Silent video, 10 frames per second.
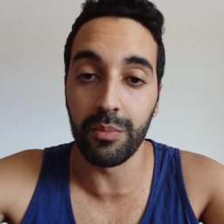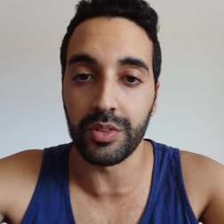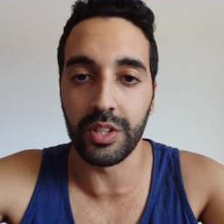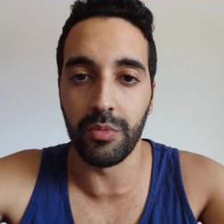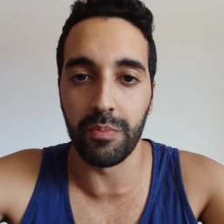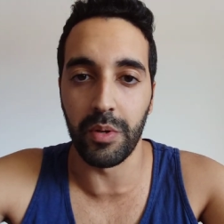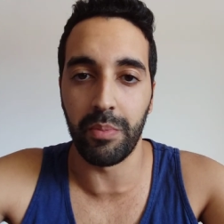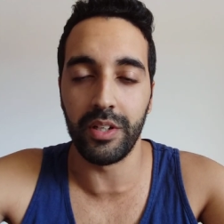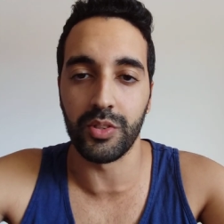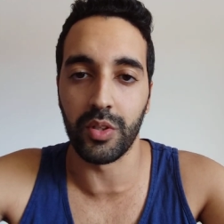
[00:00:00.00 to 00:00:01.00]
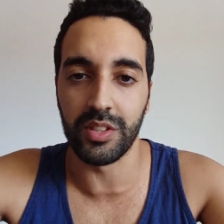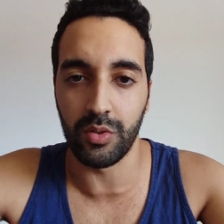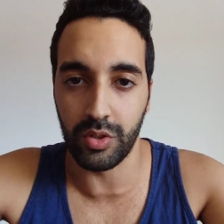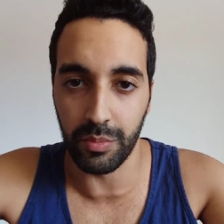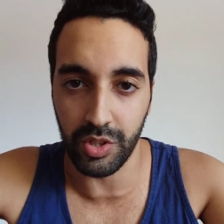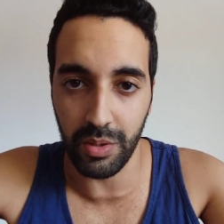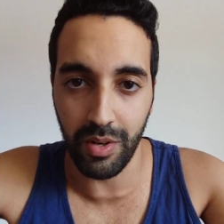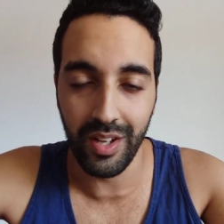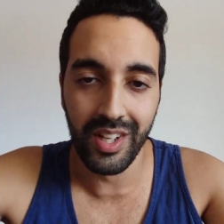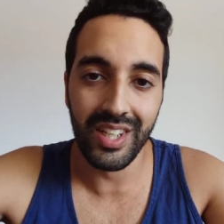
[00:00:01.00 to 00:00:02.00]
parce qui PayPal, pas sont assez
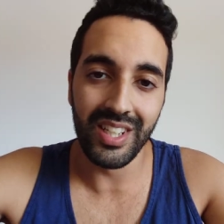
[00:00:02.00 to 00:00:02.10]
susceptibles,